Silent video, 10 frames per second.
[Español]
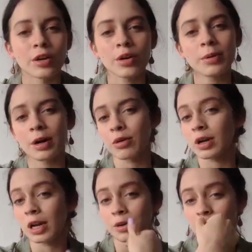¿no? Bajo
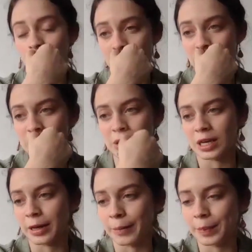el anonimato
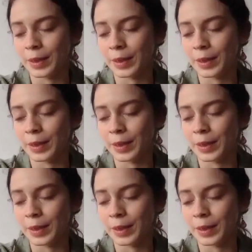de,